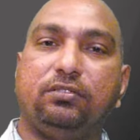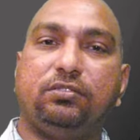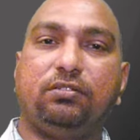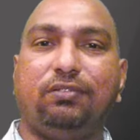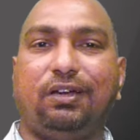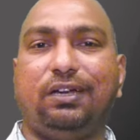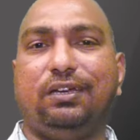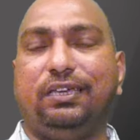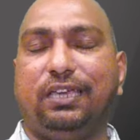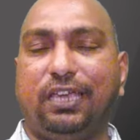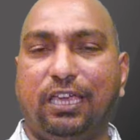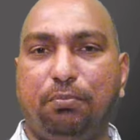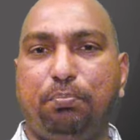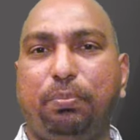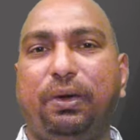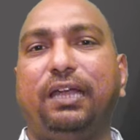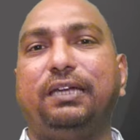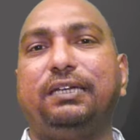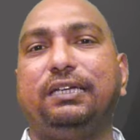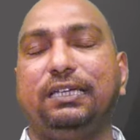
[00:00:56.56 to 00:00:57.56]
సో వాళ్ళు ఏ
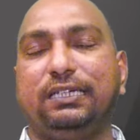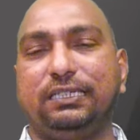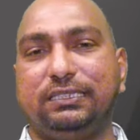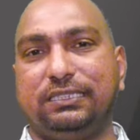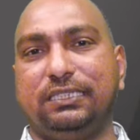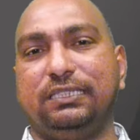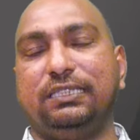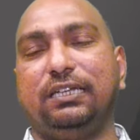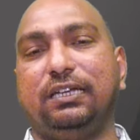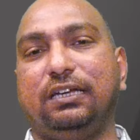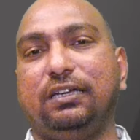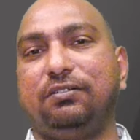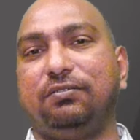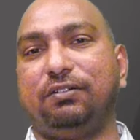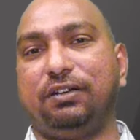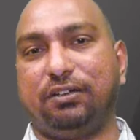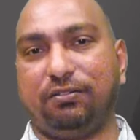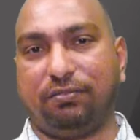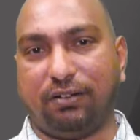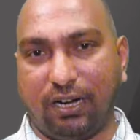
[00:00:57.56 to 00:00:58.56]
పార్టీకి
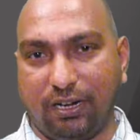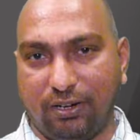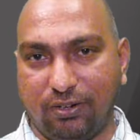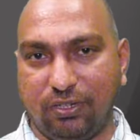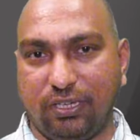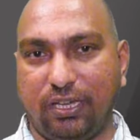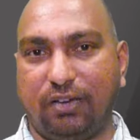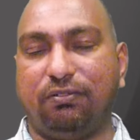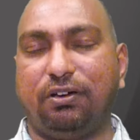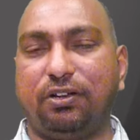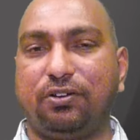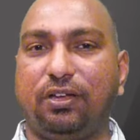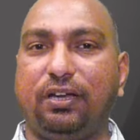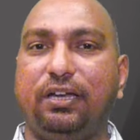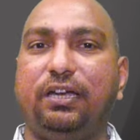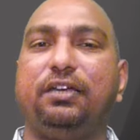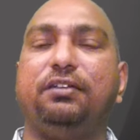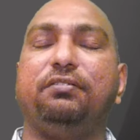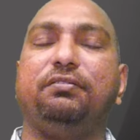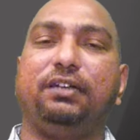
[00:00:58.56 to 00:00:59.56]
చెందినటువంటి వాళ్ళు ఎవరు
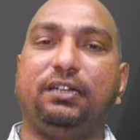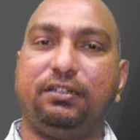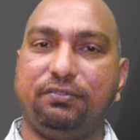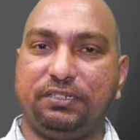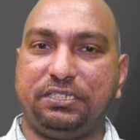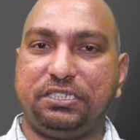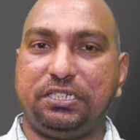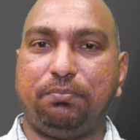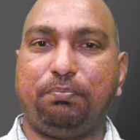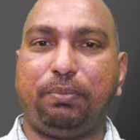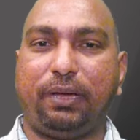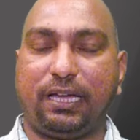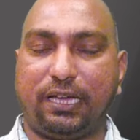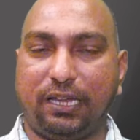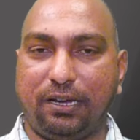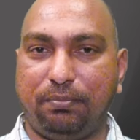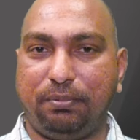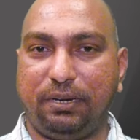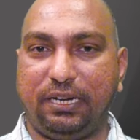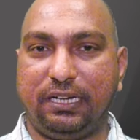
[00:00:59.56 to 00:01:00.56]
అనేటువంటి విషయం
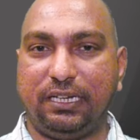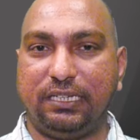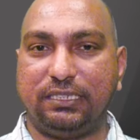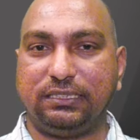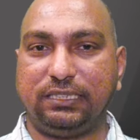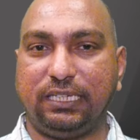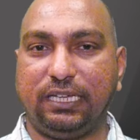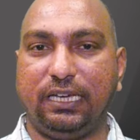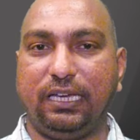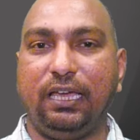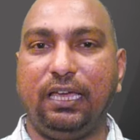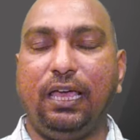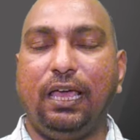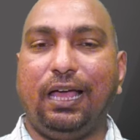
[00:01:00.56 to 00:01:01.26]
పక్కన పెట్టేస్తే